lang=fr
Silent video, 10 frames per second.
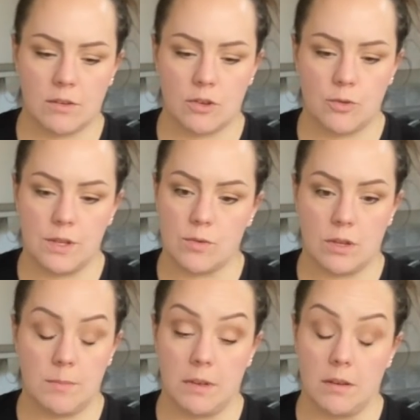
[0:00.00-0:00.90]
Euh, je suis
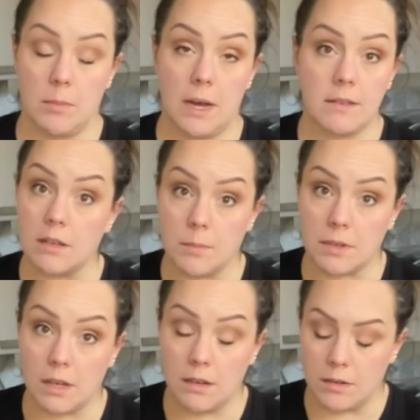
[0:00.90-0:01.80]
désolée mais bah, c'est comme
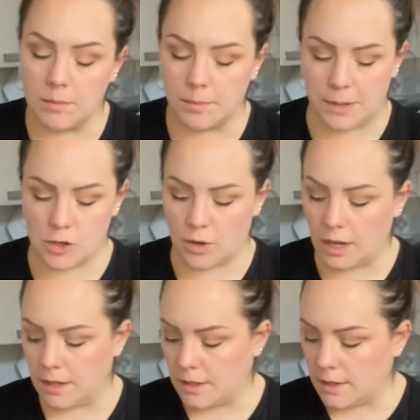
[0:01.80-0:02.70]
ça, hein, pas le
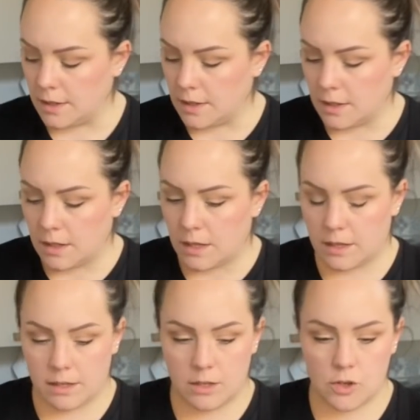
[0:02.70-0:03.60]
choix.
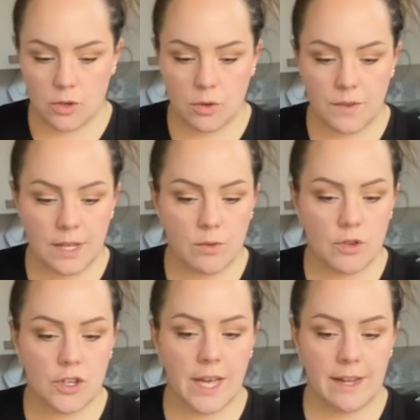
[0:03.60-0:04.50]
Euh, je reviens de
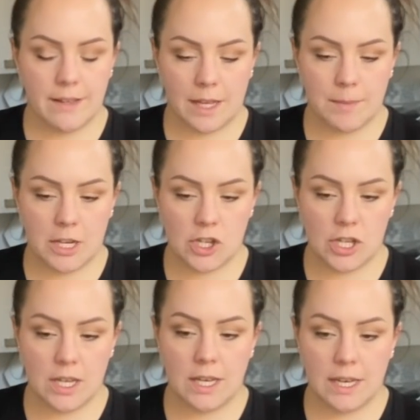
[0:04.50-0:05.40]
chez
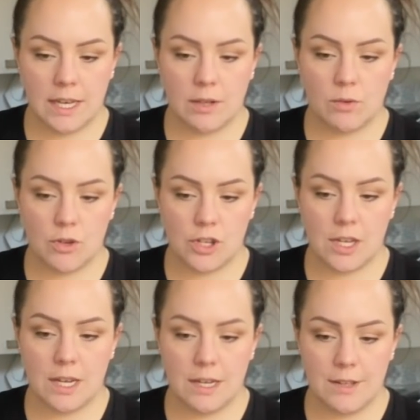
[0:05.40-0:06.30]
Intermarché et de
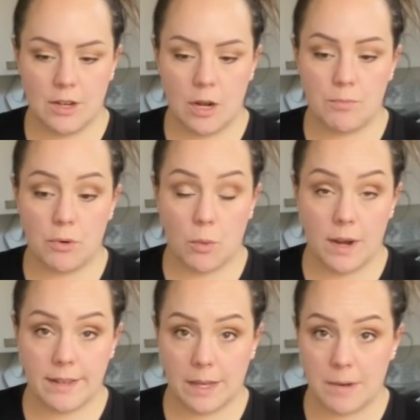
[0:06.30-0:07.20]
chez Lidl. Pourquoi
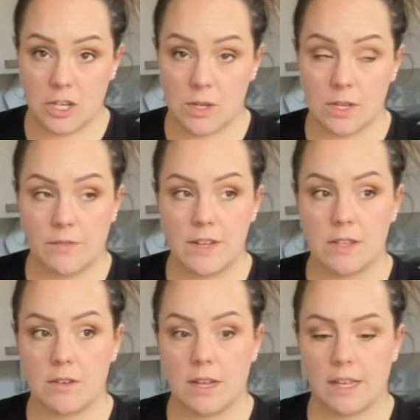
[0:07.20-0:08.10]
Intermarché Parce qu'en fait,
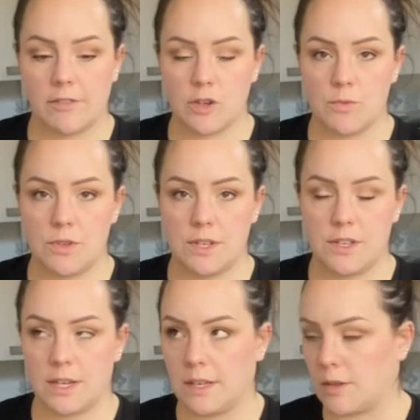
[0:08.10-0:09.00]
la dernière fois, je me suis dit,
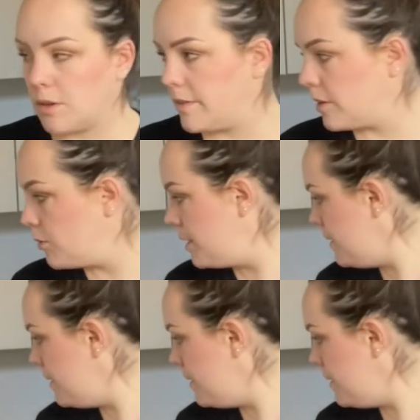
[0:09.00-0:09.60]
tiens, il y a un truc qui va tomber.